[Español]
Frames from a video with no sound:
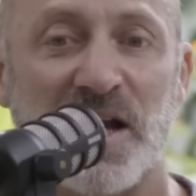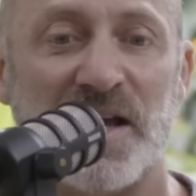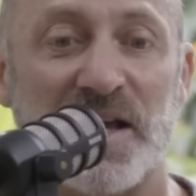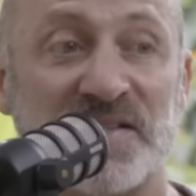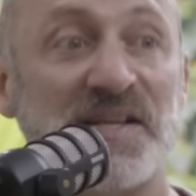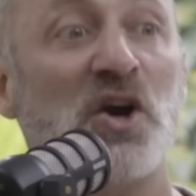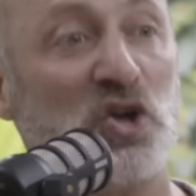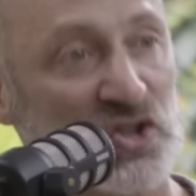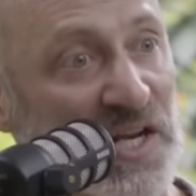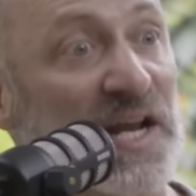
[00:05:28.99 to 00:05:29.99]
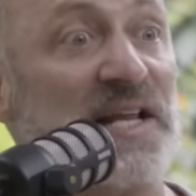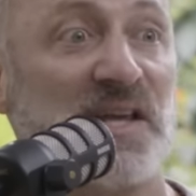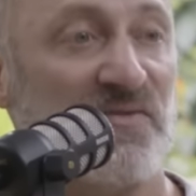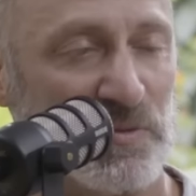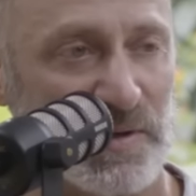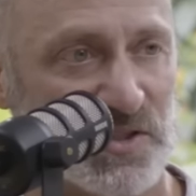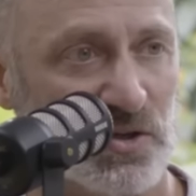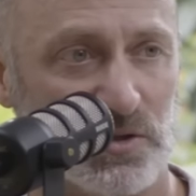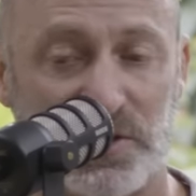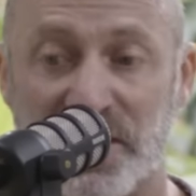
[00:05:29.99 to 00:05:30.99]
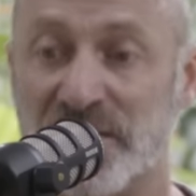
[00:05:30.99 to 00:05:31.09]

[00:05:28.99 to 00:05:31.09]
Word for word: Eh, ¿Sé o no sé leer esa información?